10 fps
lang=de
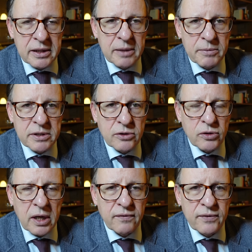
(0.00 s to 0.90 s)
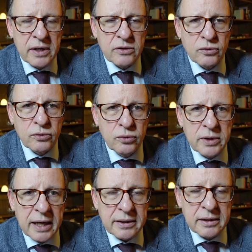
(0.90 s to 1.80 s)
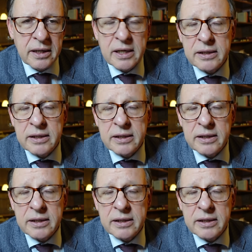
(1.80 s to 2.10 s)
dem synodalen Weg zu tun hatten,